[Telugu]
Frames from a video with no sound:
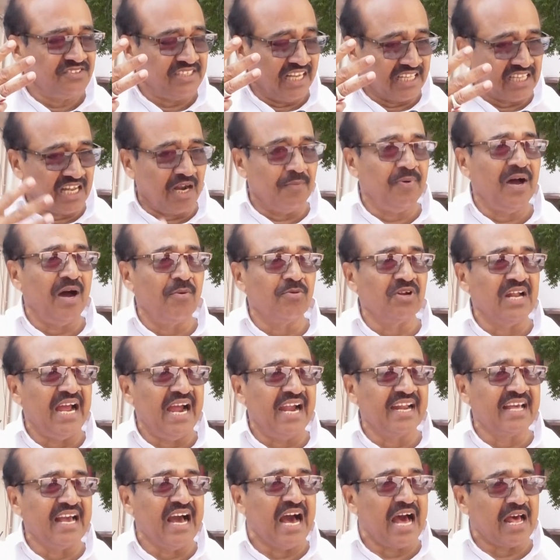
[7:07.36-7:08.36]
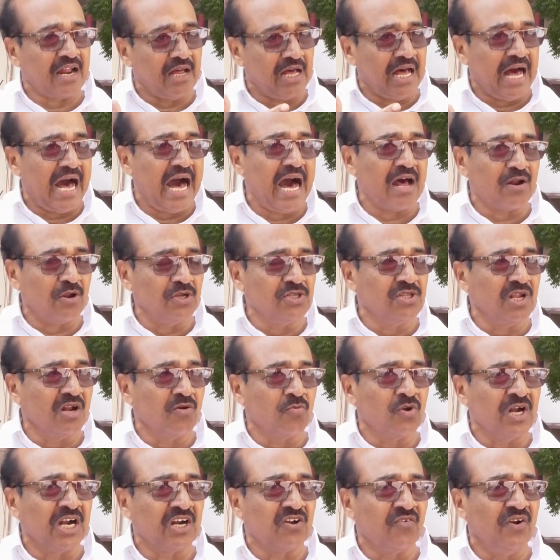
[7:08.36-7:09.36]
చంద్రబాబు నాయుడు గారు ఆ రోజున
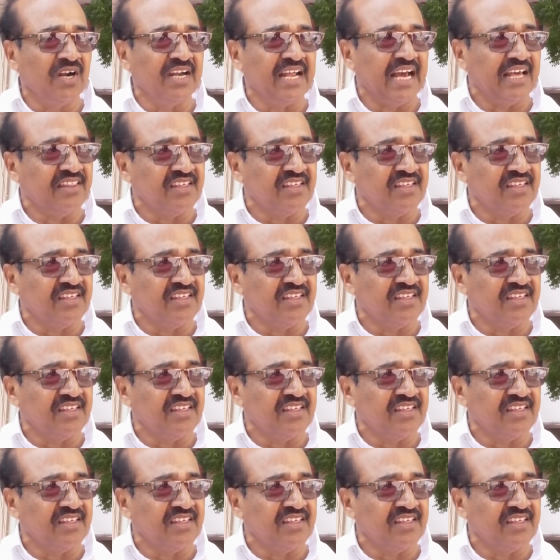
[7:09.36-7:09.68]
ఉన్నటువంటి